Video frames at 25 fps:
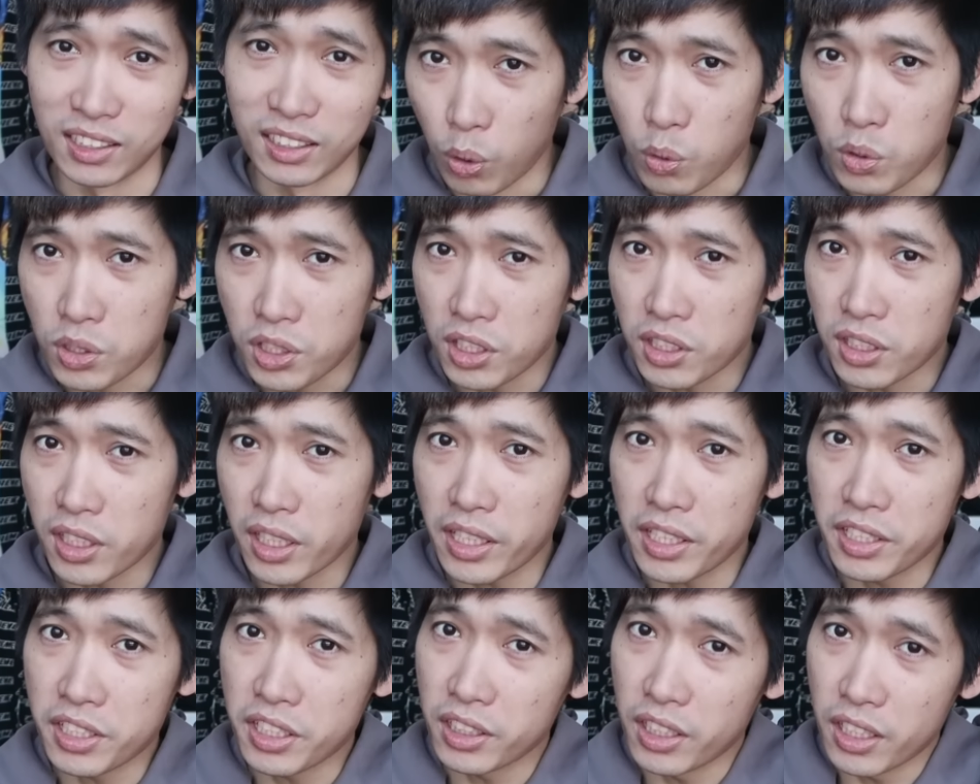同时
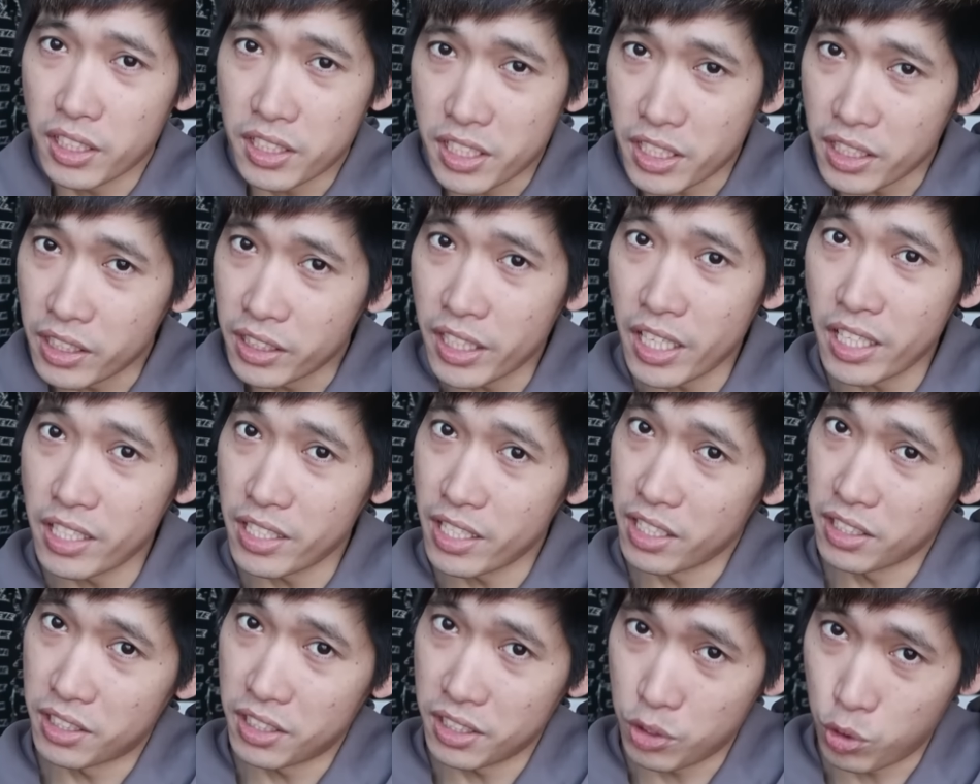这一次的进店
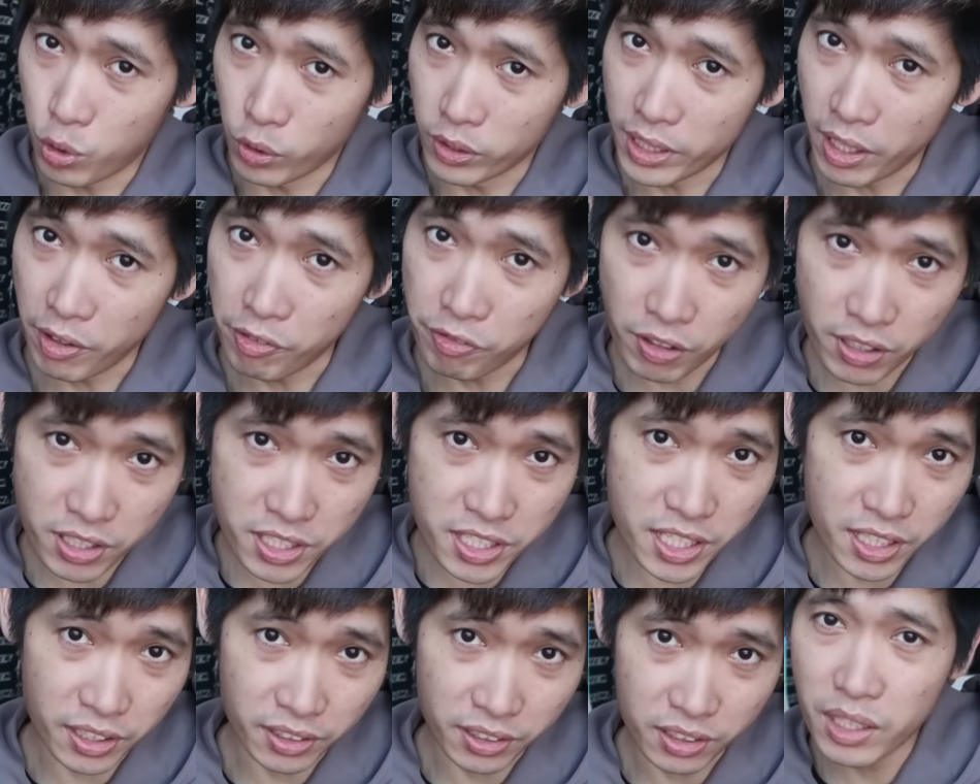也是存在风
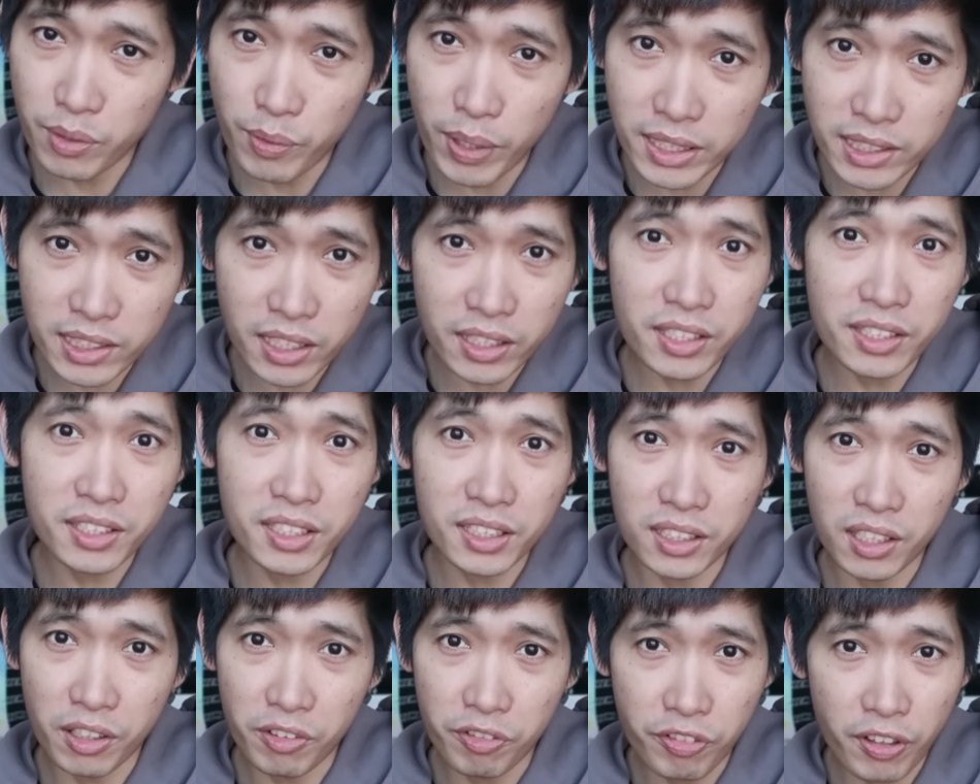险，因为这一
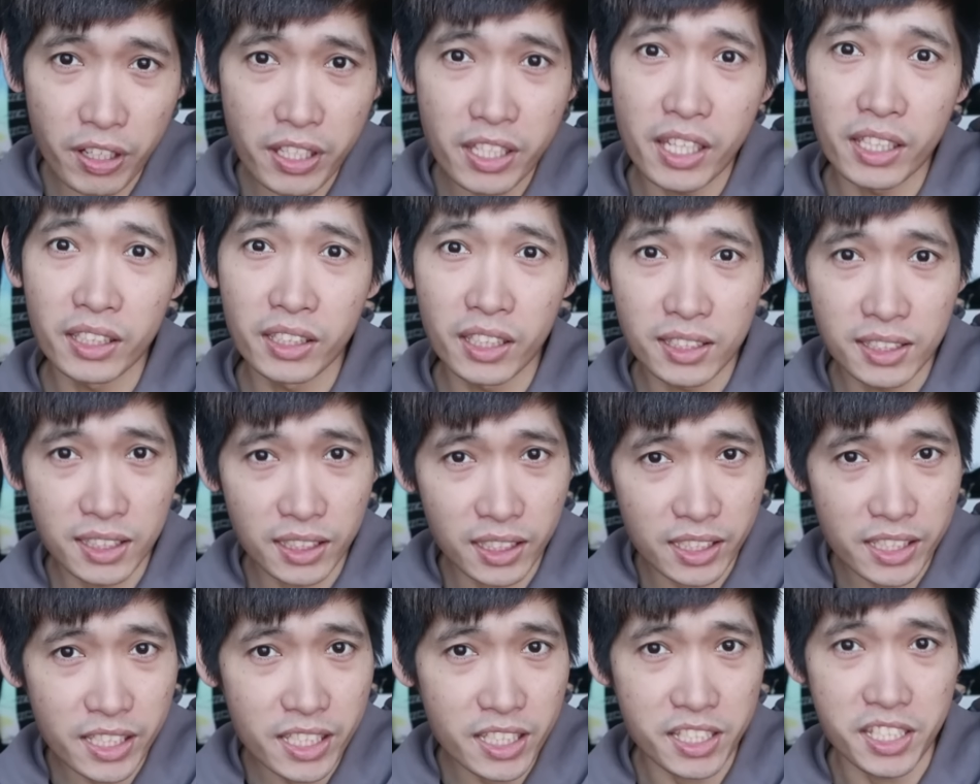次的肺炎的这
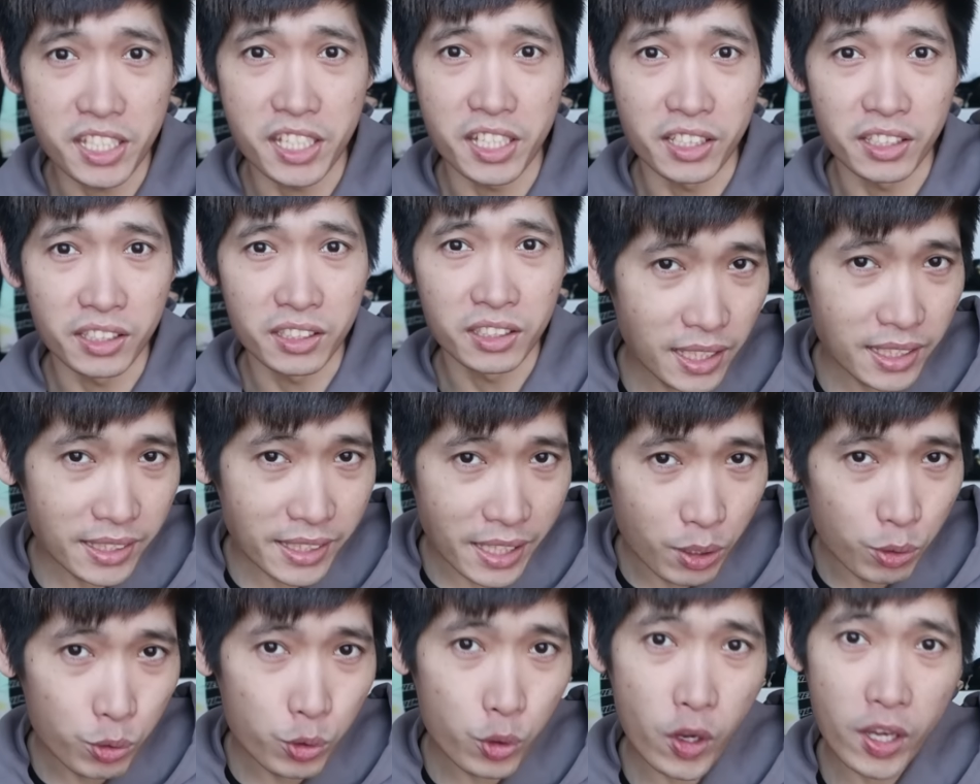个疫情在
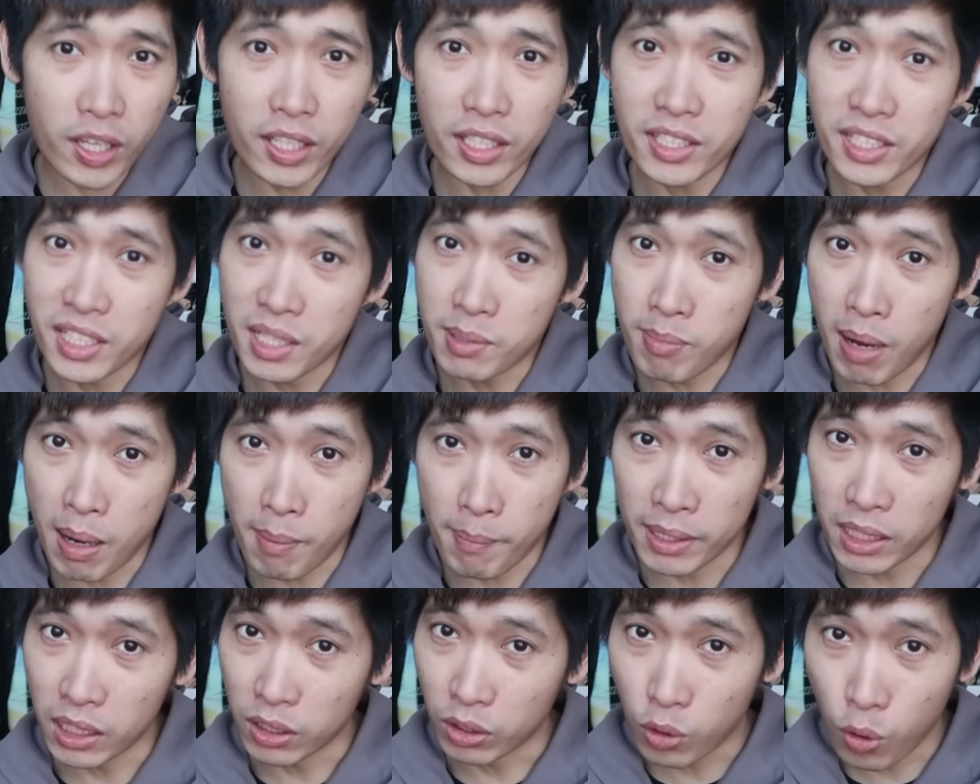纽约已经
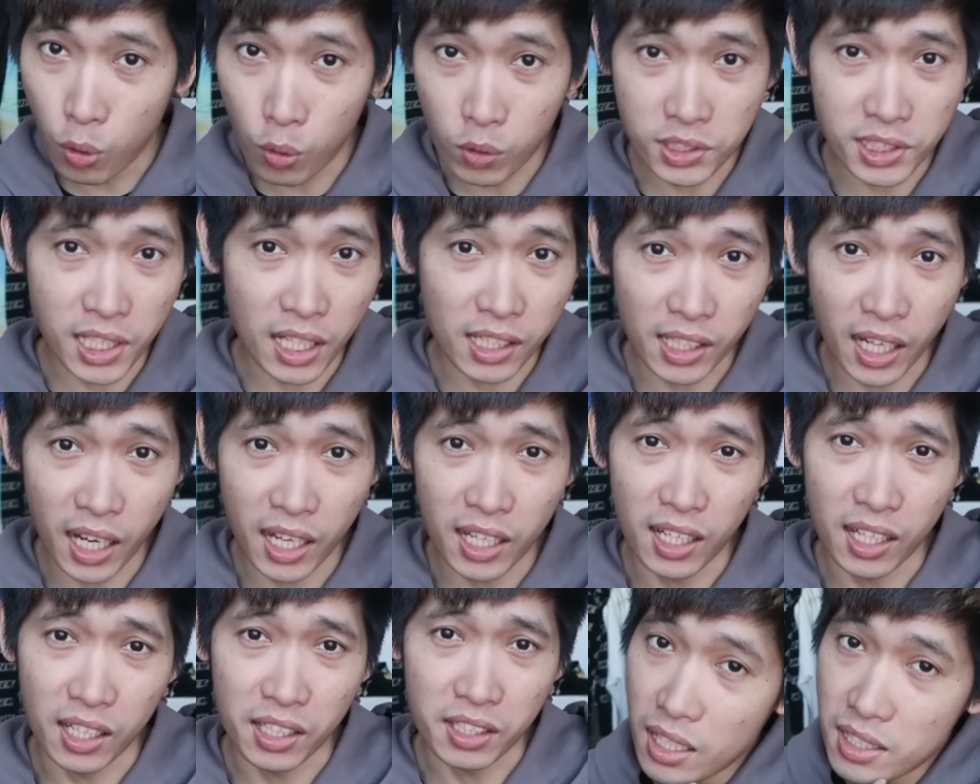慢慢的扩散
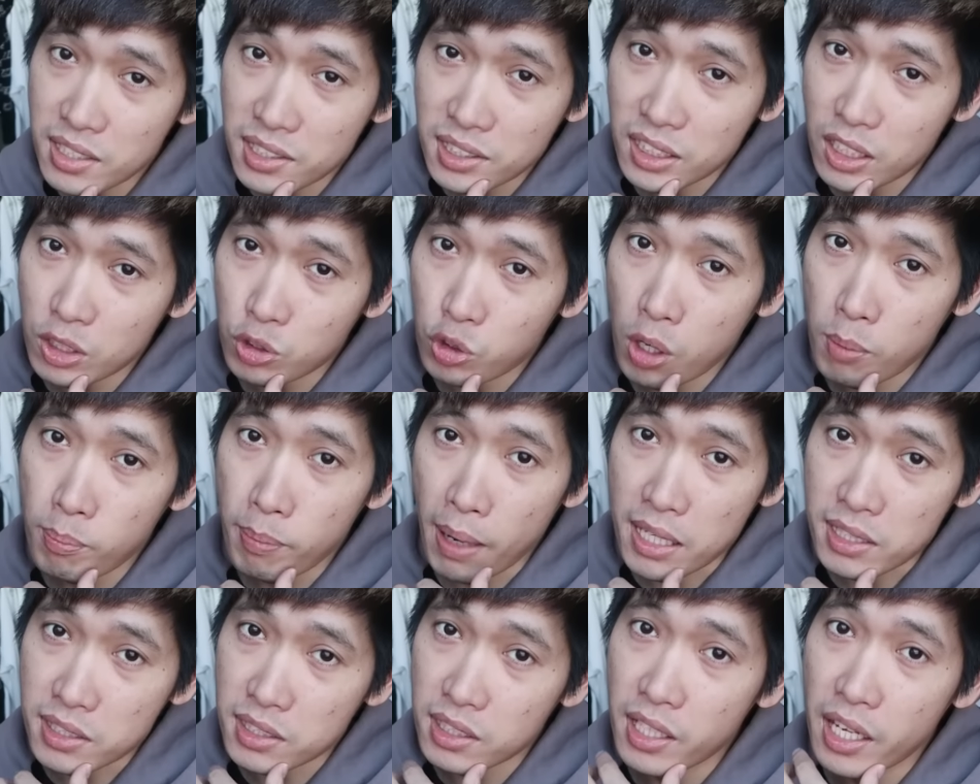开来。但是这双
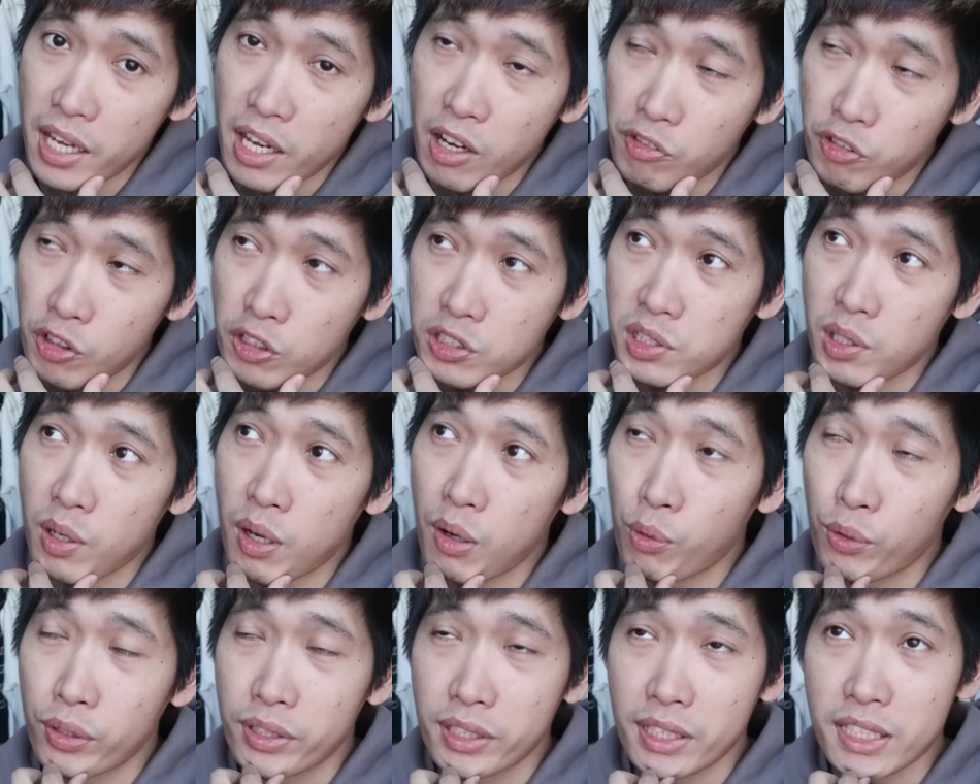白色的 Air Force
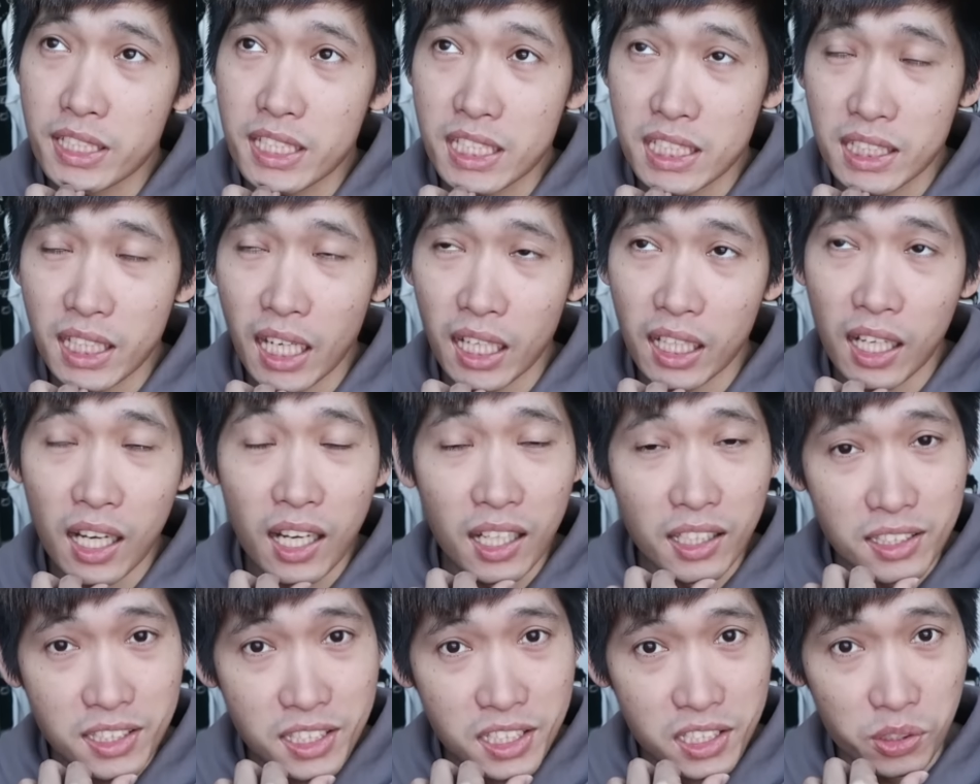One 我已经期待了
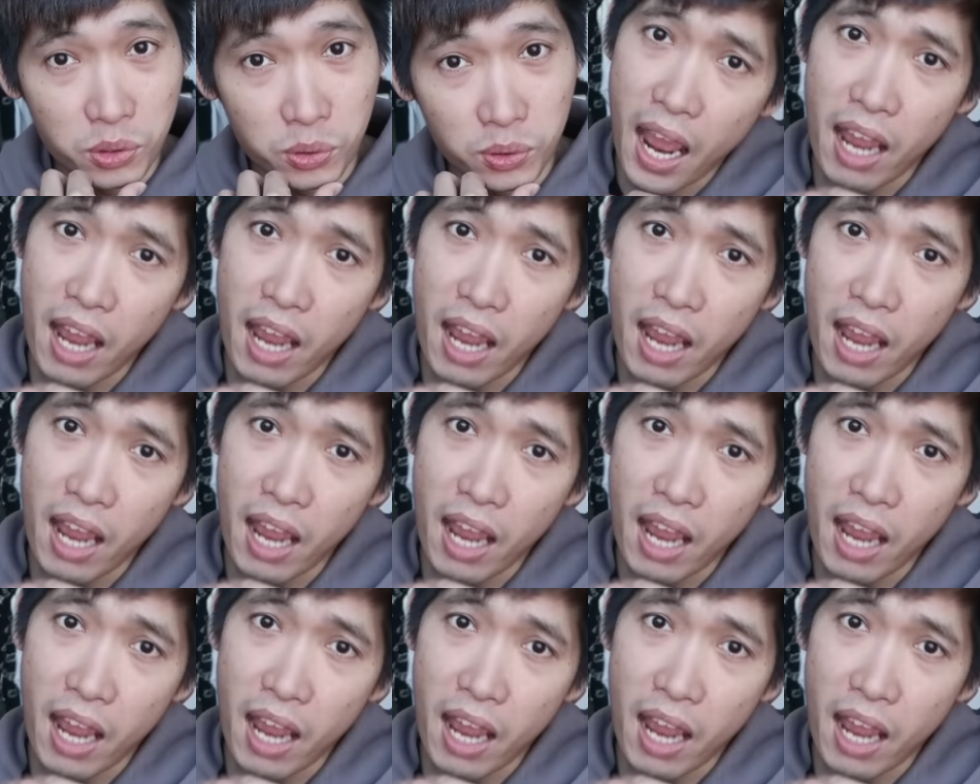很久。